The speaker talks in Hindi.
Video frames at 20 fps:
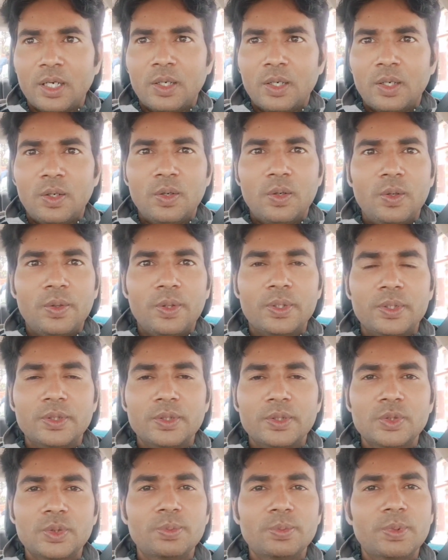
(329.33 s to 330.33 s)
और
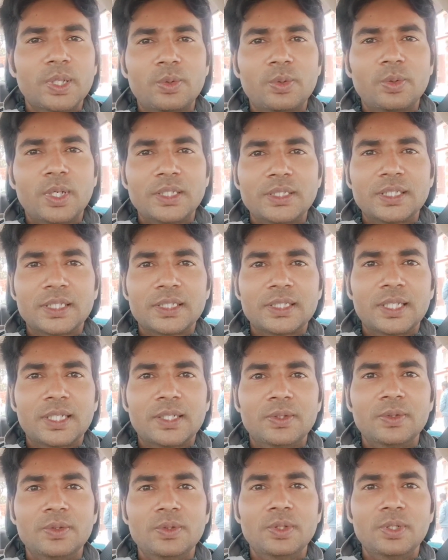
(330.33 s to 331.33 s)
सुबह को आ सकता
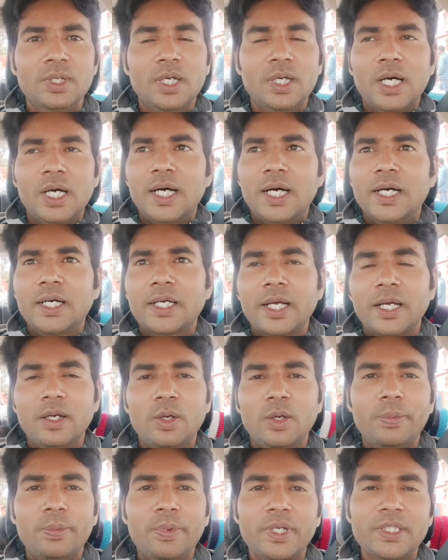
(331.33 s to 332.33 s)
हूँ और कल
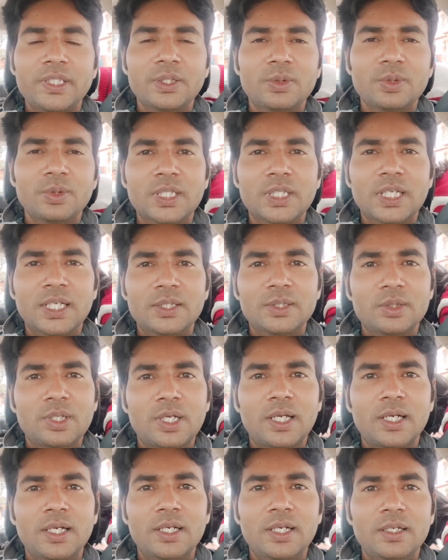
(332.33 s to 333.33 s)
ऑपरेशन होता है तो
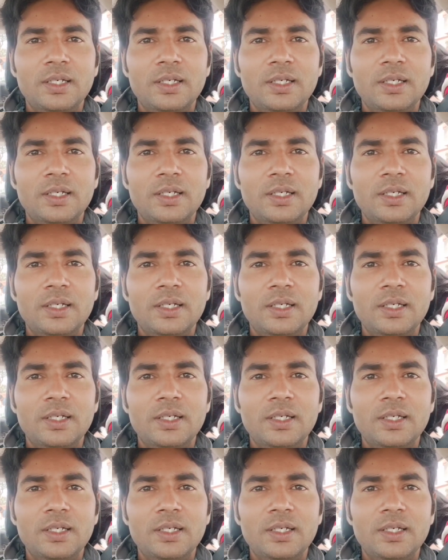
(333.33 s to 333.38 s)
कल